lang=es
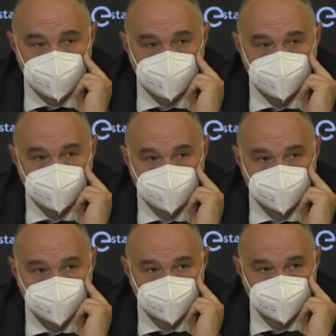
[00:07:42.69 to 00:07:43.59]

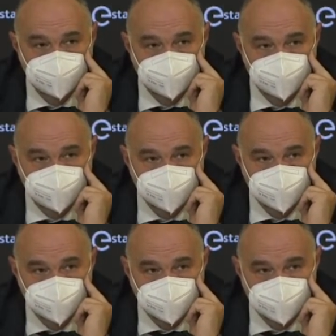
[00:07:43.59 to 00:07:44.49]
Ah,
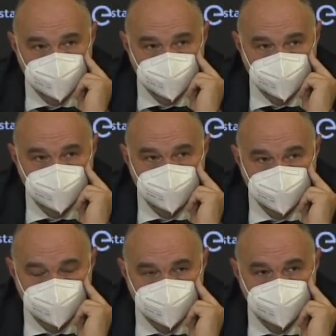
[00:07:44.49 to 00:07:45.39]
es una pregunta un
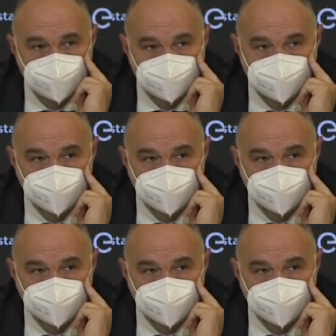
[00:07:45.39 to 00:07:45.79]
poco abierta,